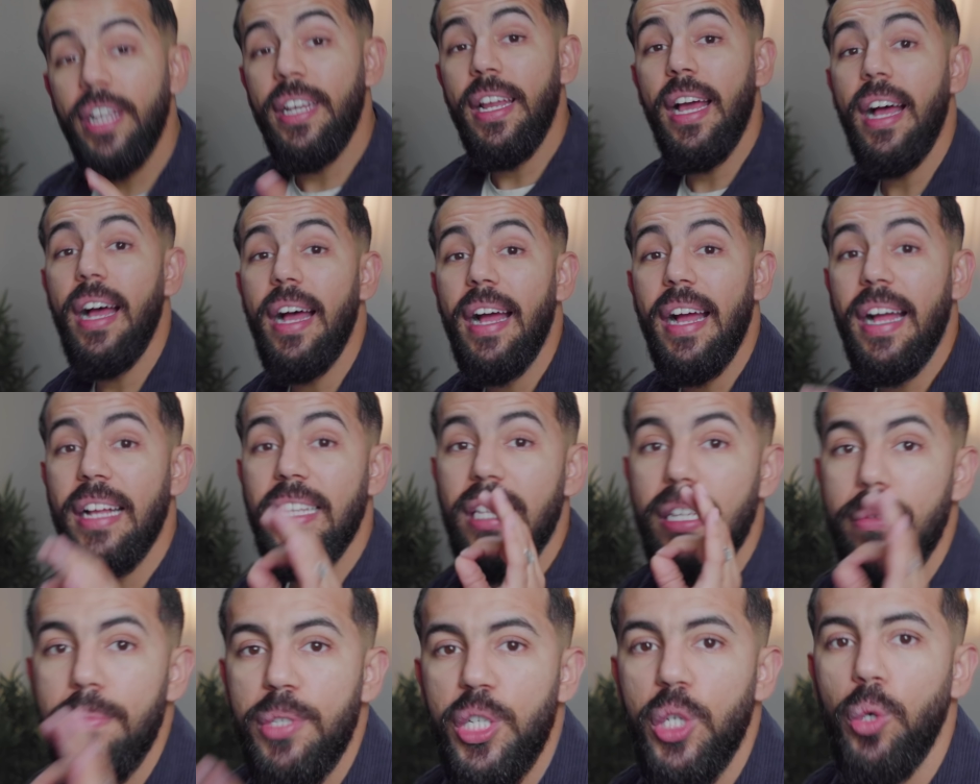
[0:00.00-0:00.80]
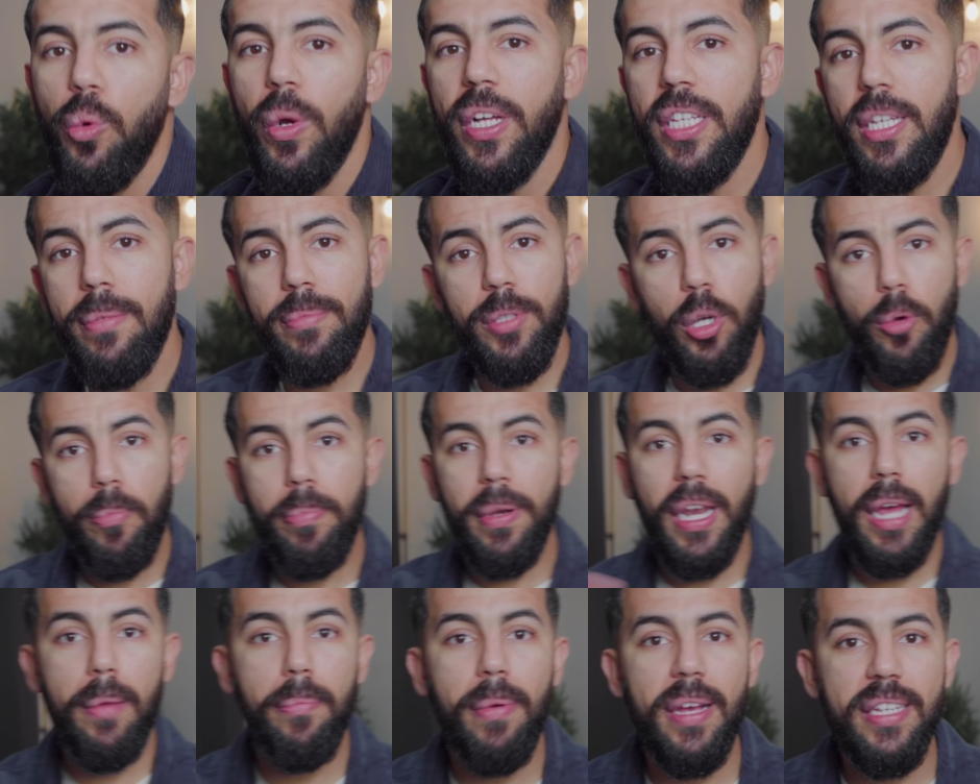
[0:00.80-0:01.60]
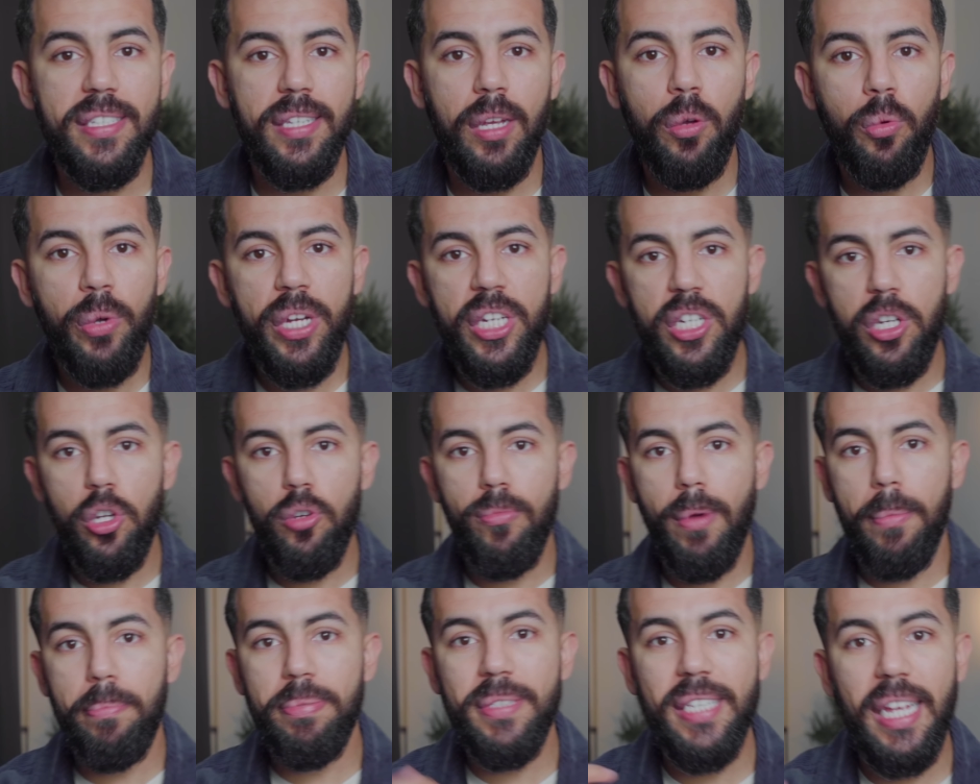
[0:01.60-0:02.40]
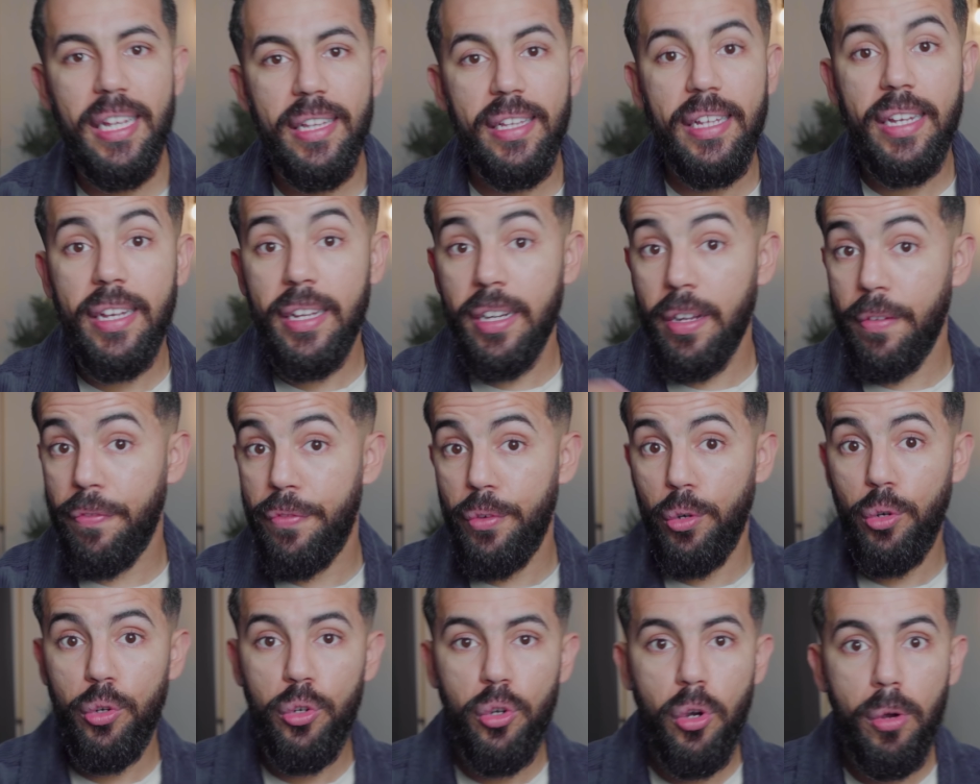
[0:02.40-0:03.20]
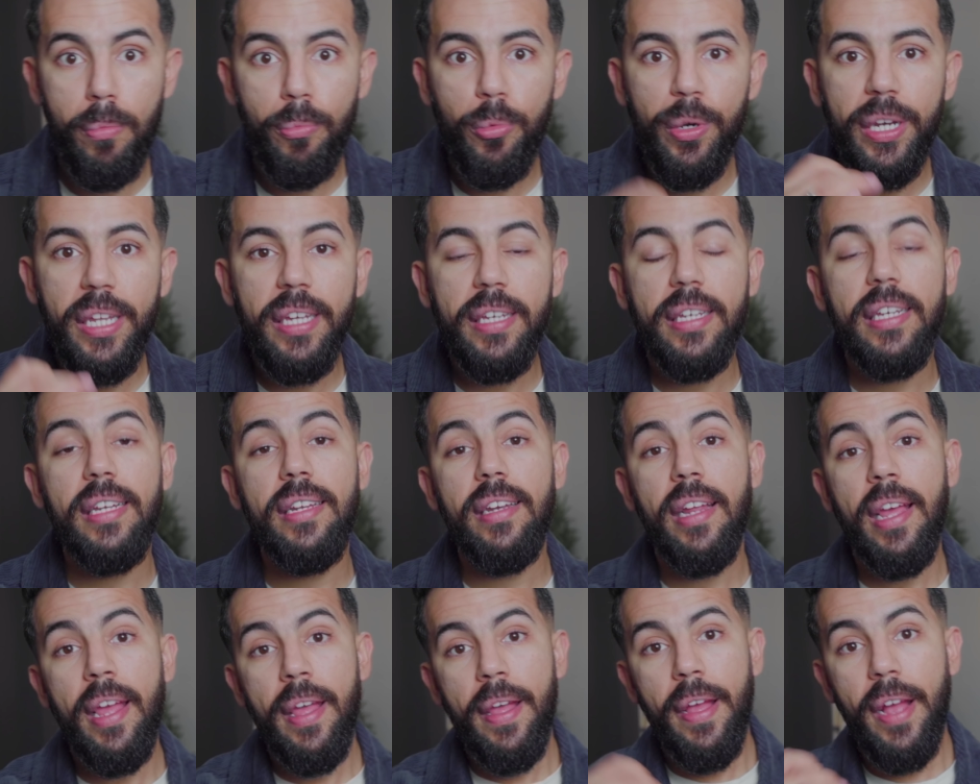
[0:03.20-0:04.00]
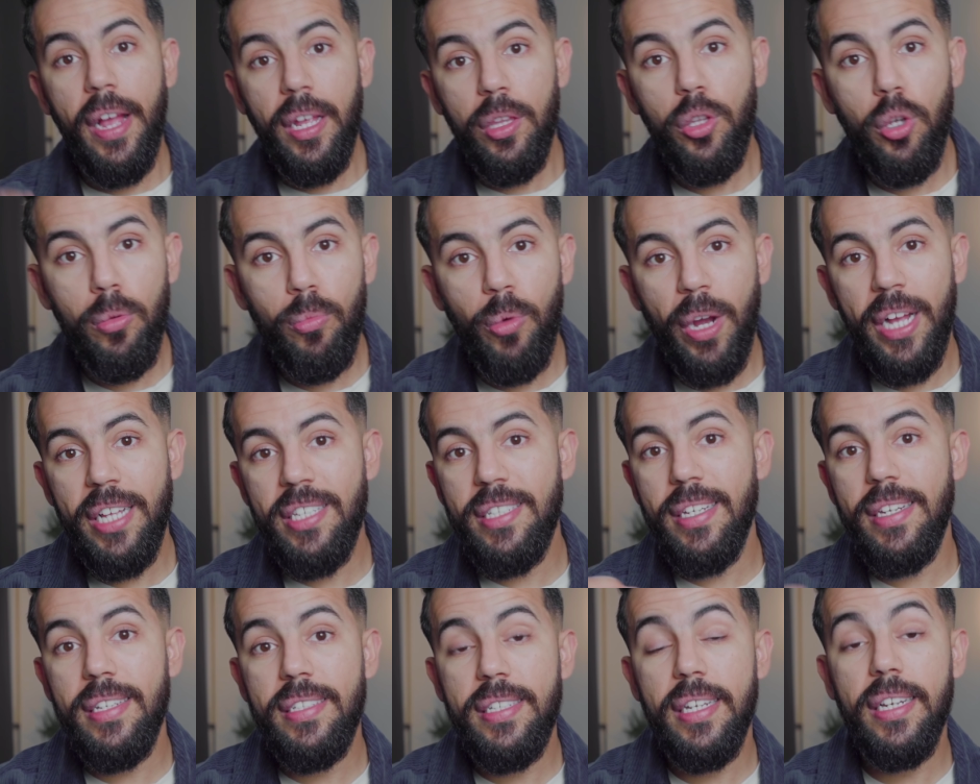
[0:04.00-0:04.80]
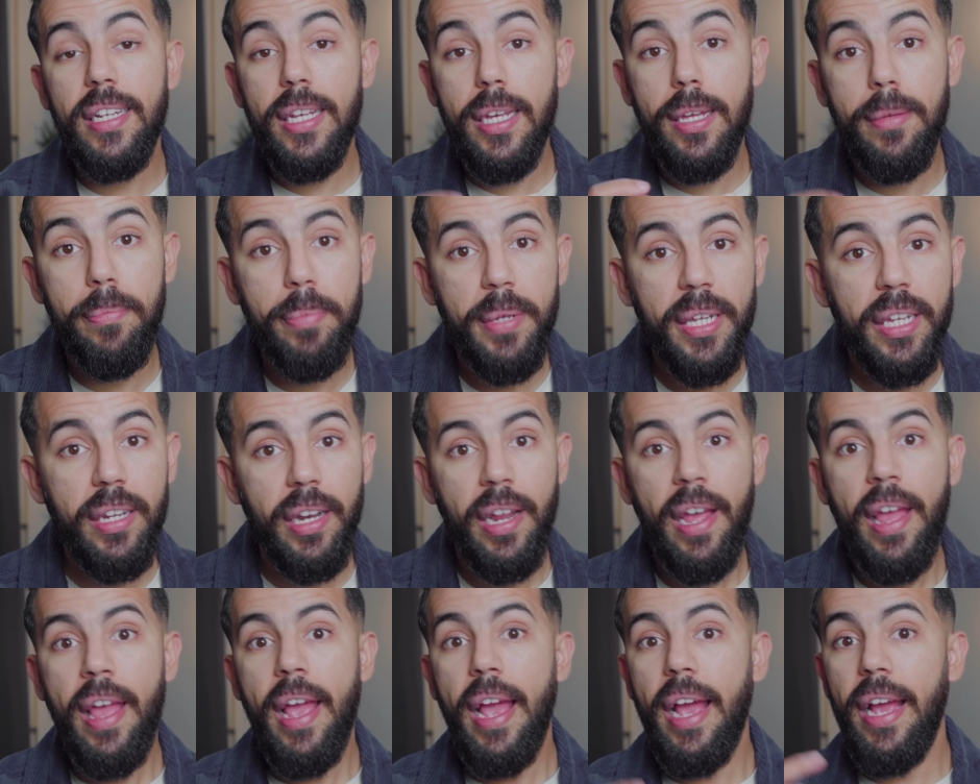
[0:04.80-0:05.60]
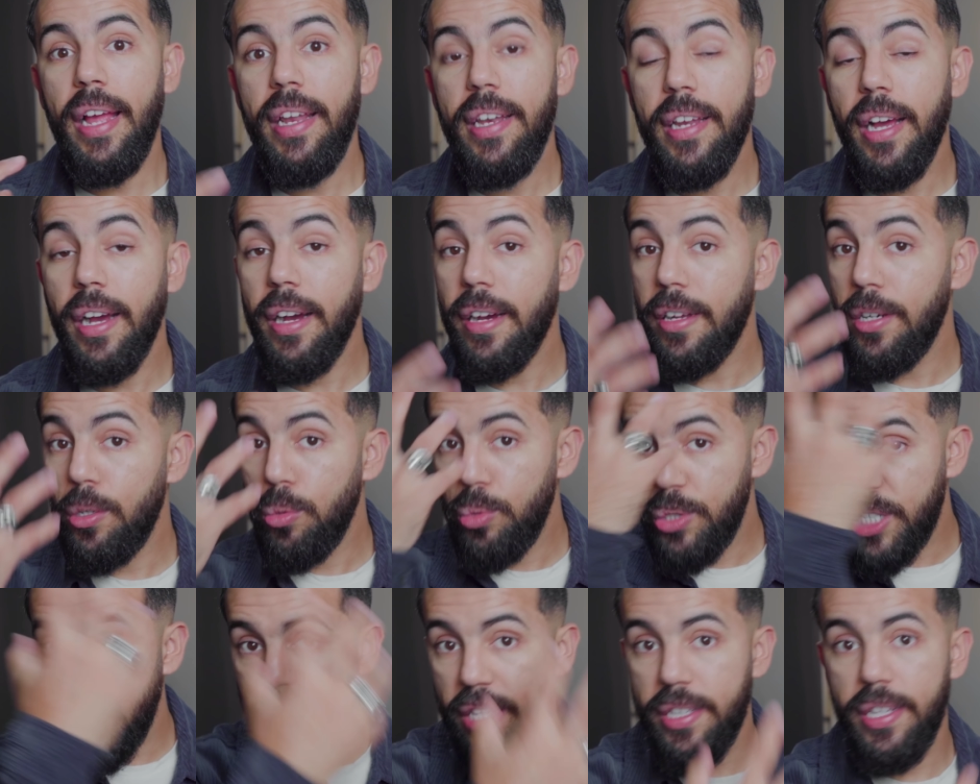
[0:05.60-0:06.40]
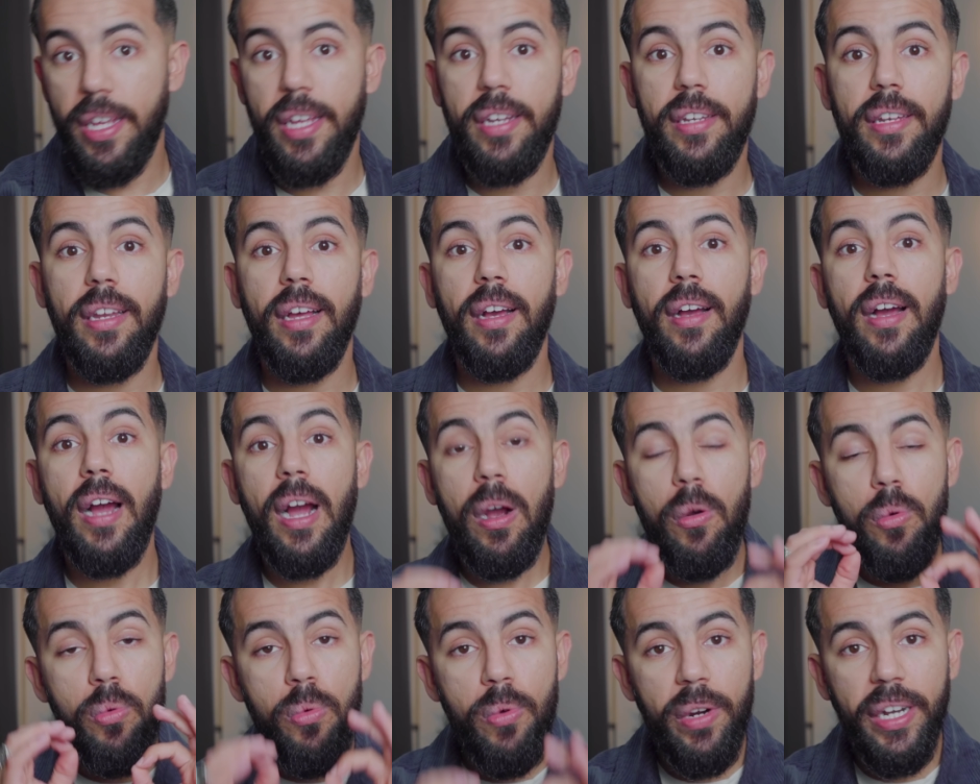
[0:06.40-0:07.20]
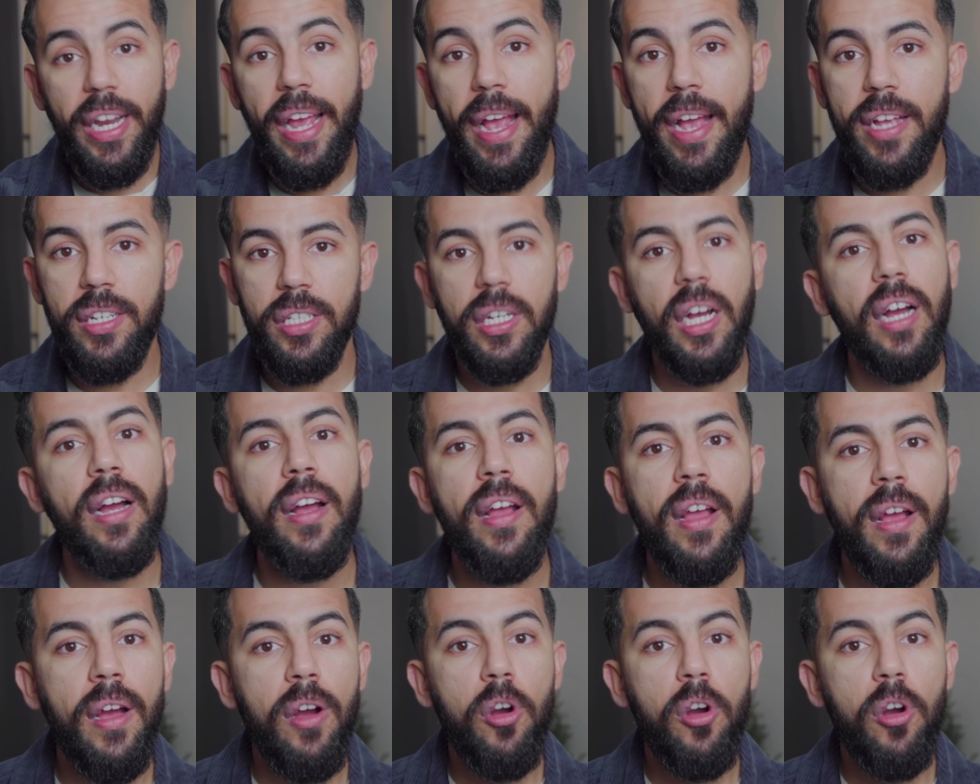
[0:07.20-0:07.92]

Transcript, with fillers: هنا غادي نمشيو غادي نبداو بلا باز حوايج اللي هما بساط اللي كنغفلوا عليهم ولكن عندهم واحد التاثير كبير على الوجه ديالنا اول حاجه